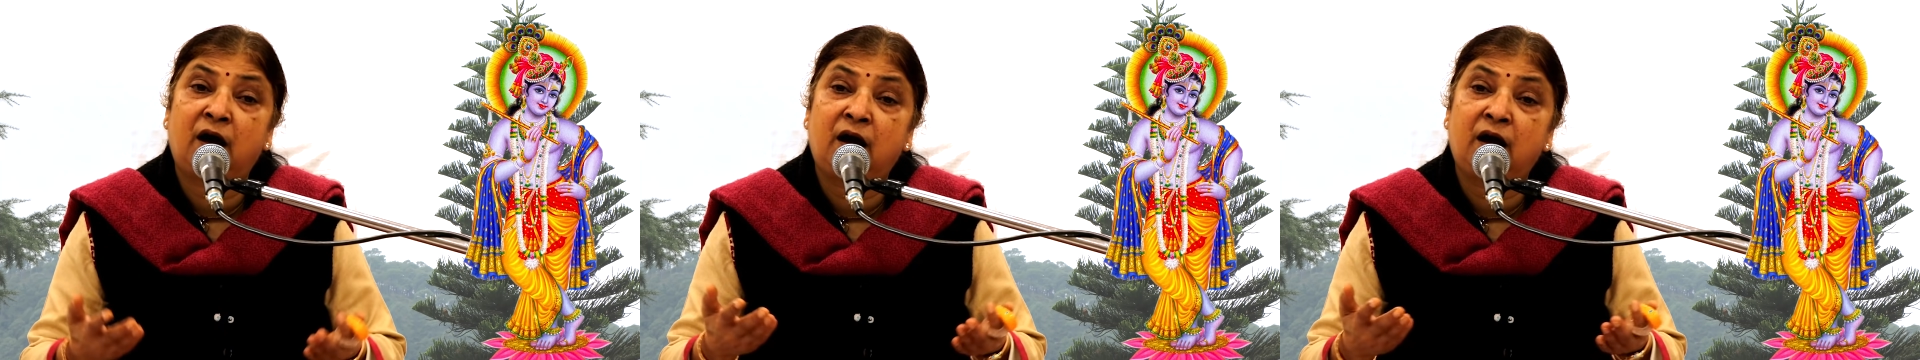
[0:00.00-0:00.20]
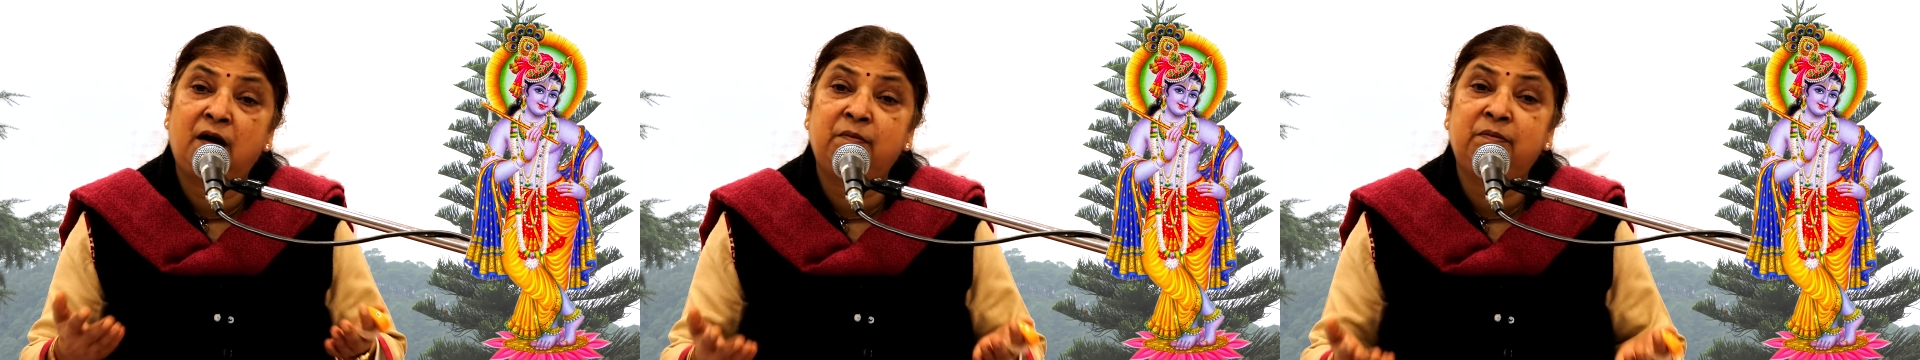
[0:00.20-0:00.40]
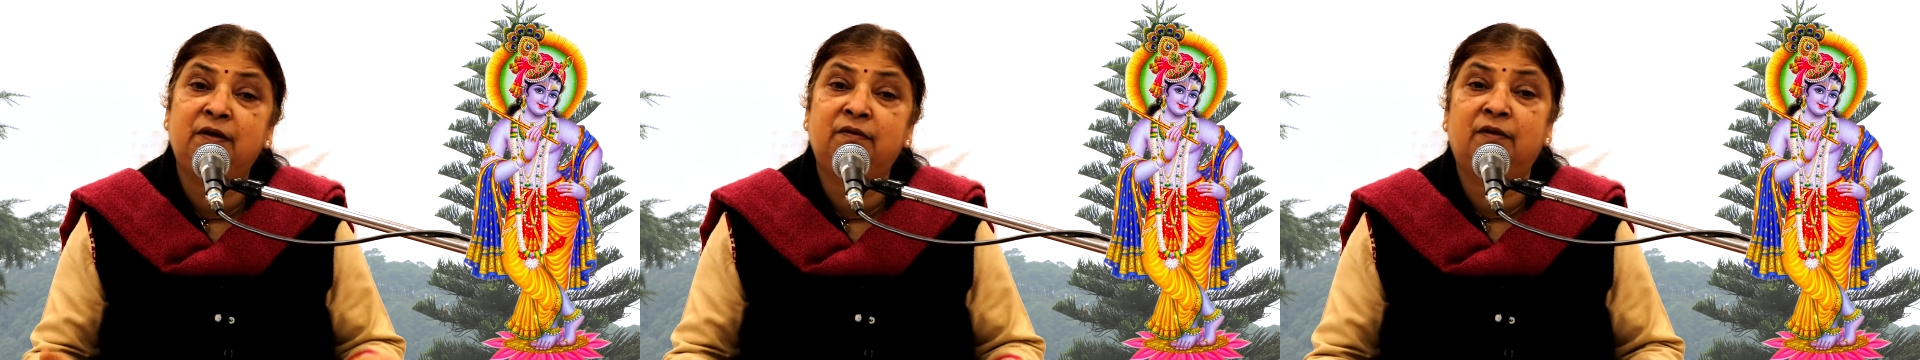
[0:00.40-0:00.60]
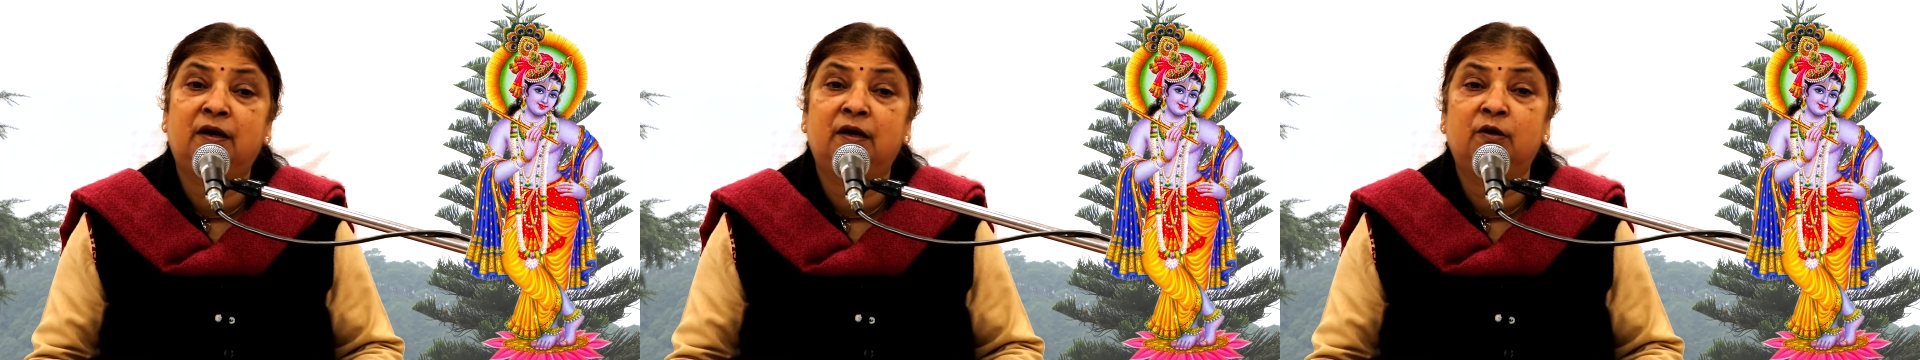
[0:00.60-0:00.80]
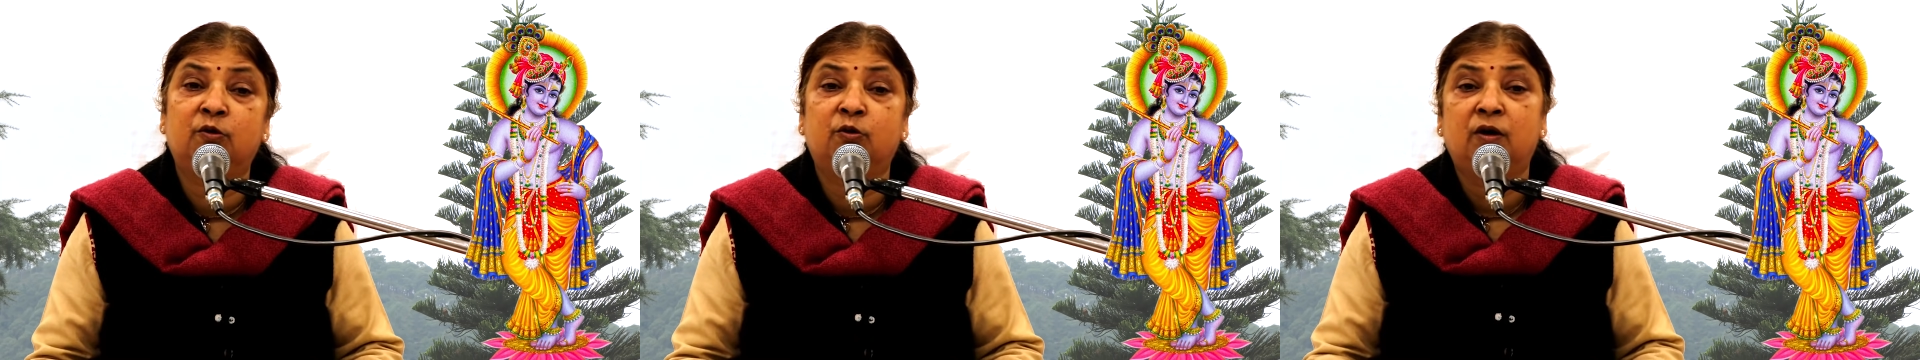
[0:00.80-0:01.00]
आप लेवा
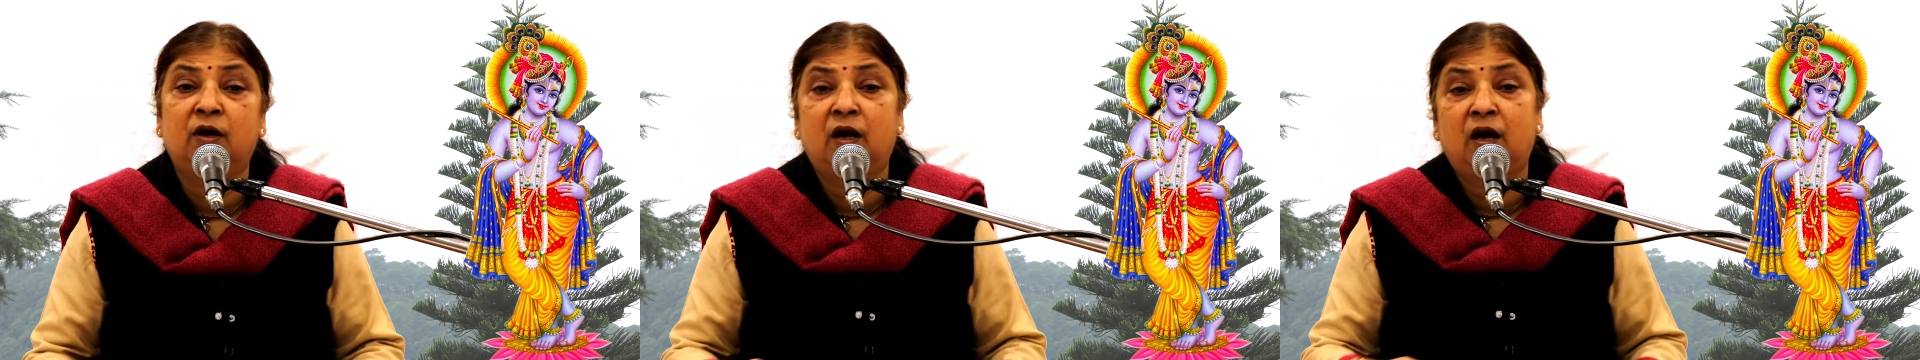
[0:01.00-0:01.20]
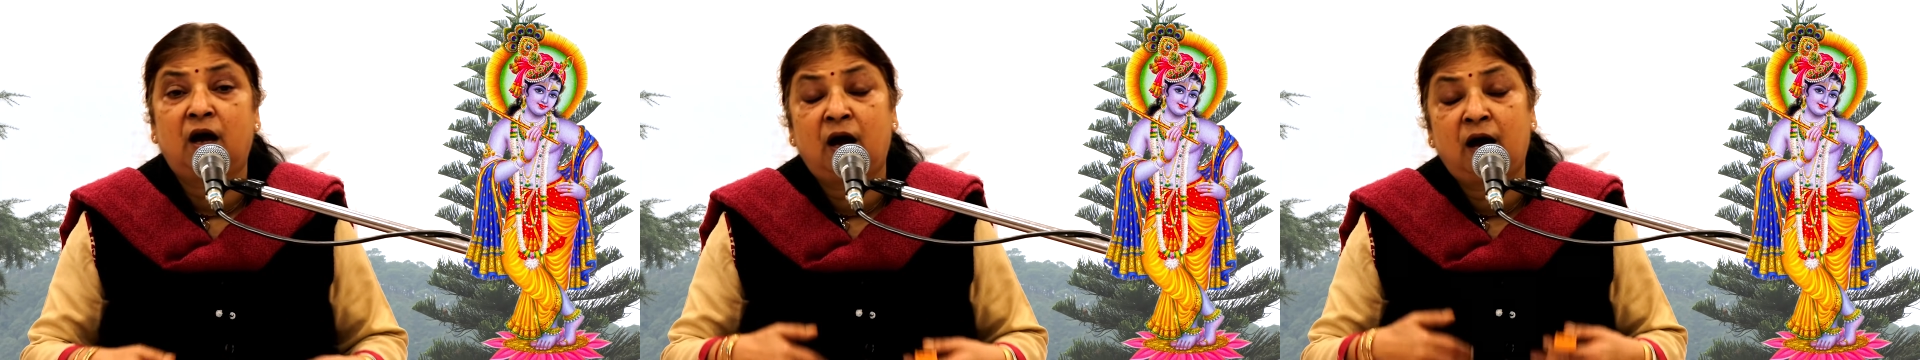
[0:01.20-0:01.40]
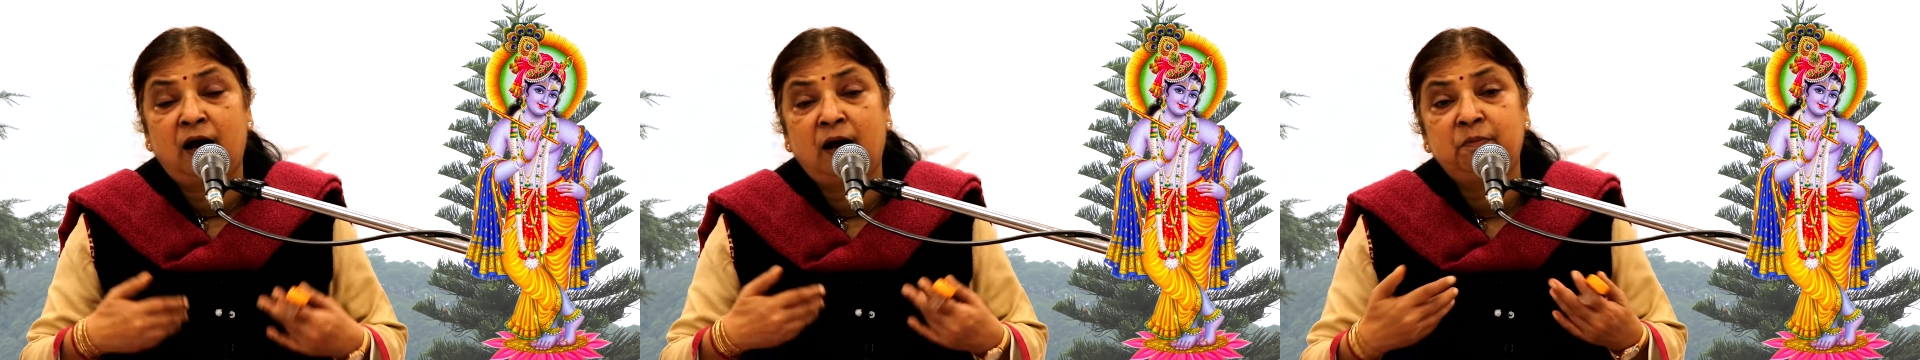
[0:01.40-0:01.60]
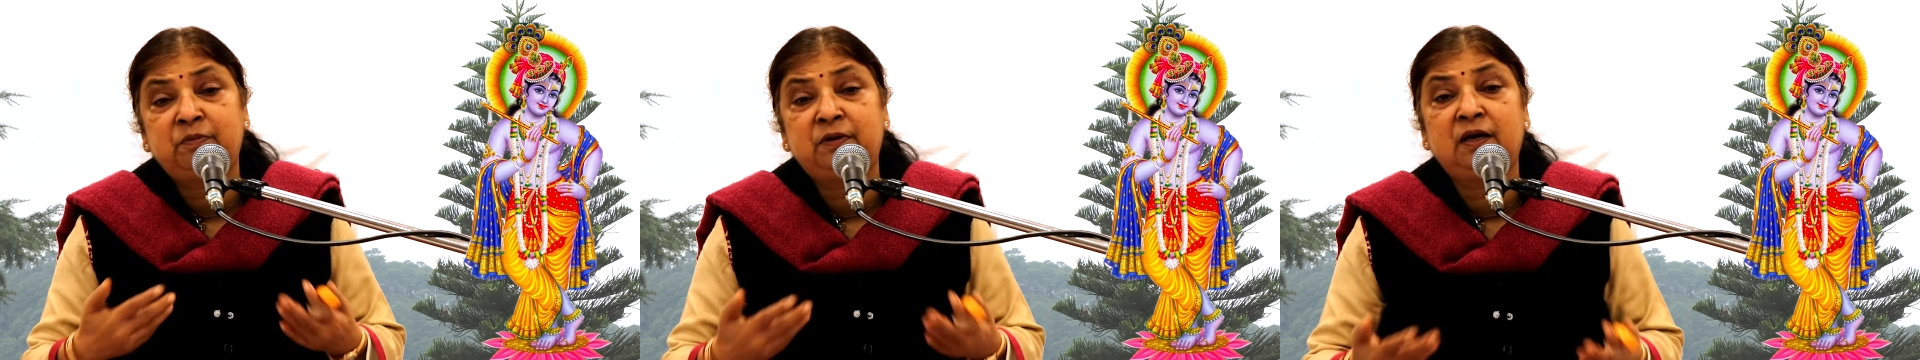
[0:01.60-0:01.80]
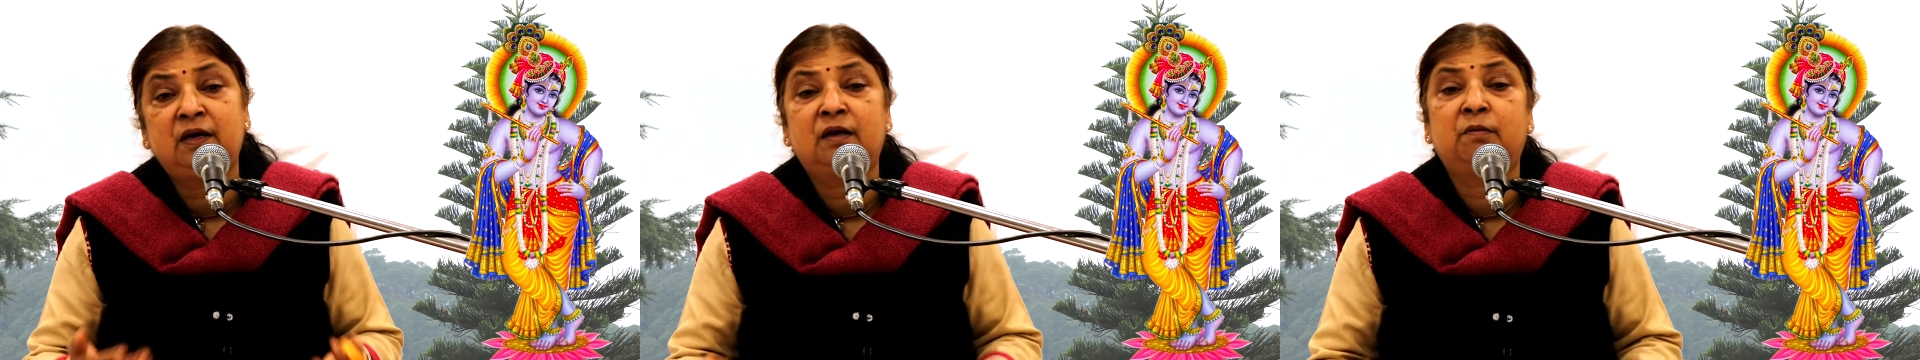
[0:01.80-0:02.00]
रहे हो
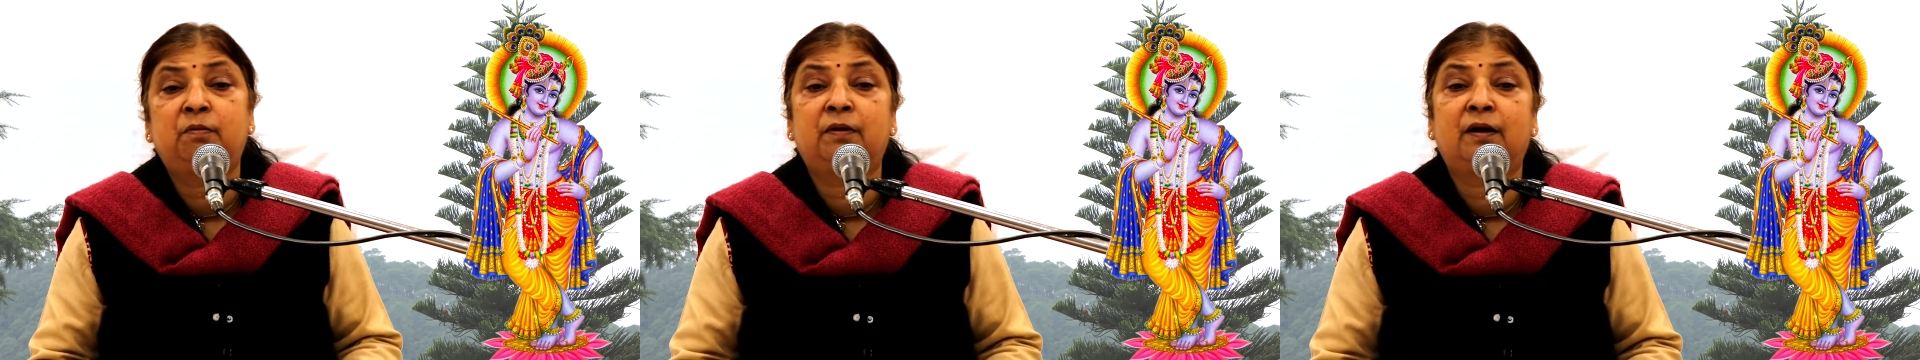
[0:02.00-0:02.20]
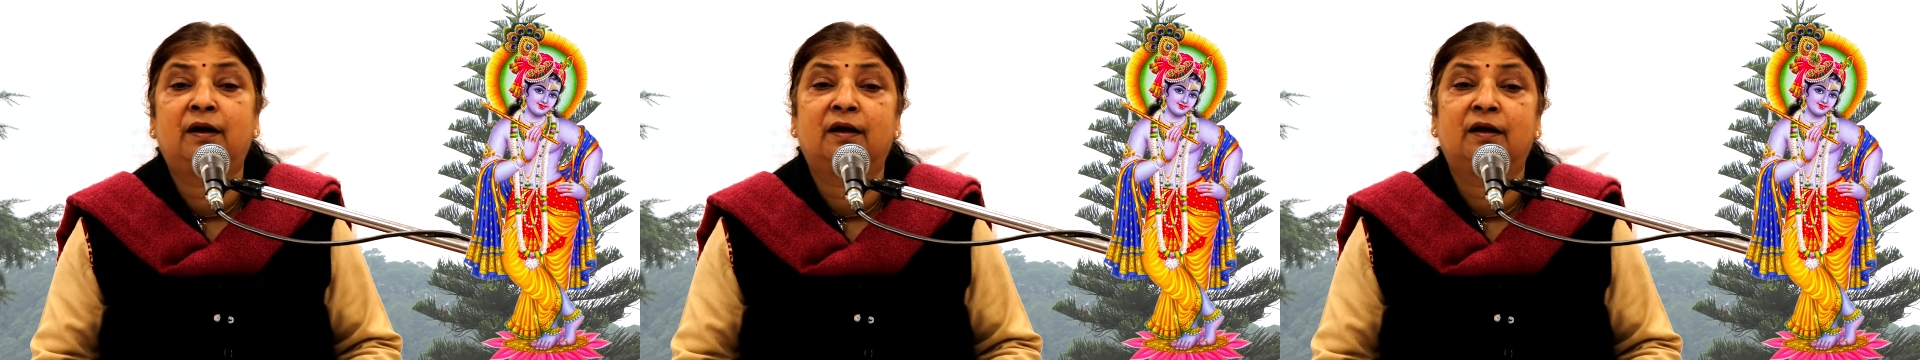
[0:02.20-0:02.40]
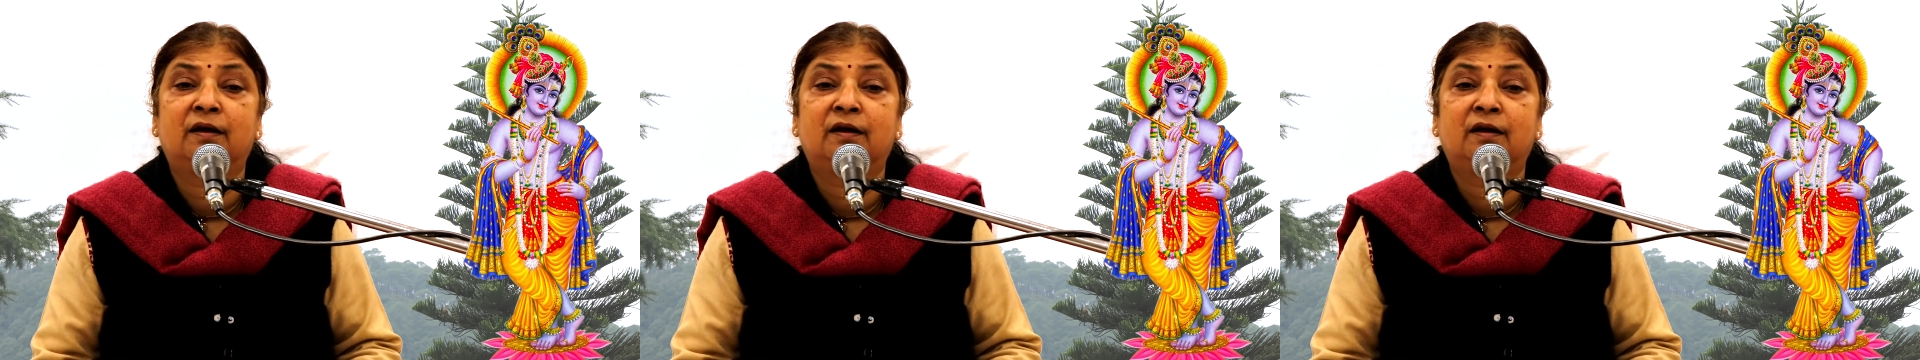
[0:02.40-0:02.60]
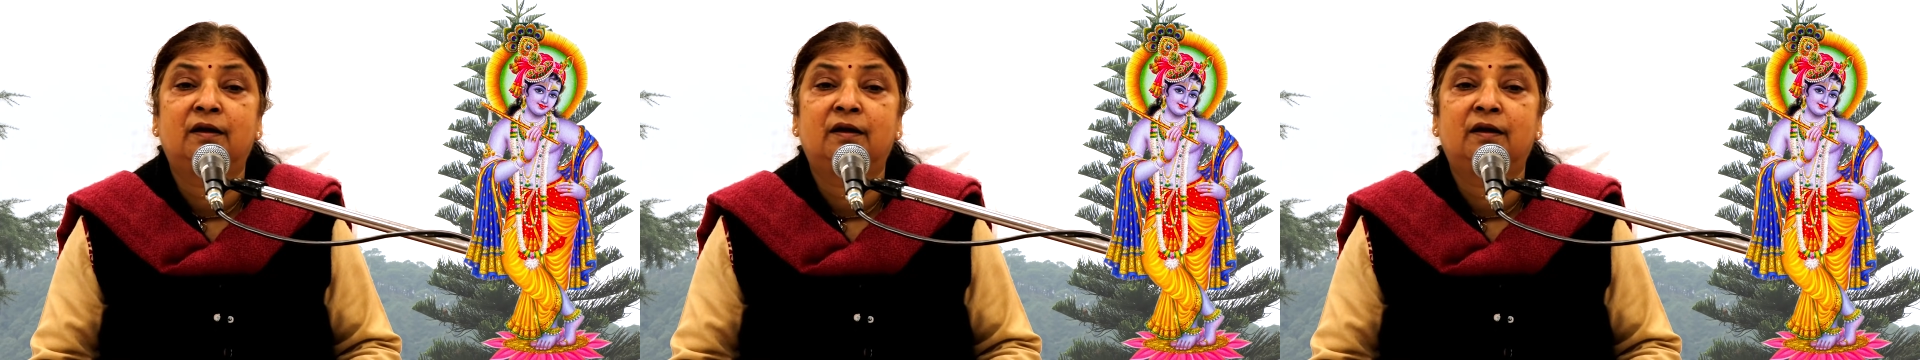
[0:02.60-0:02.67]
आपकी कृपा है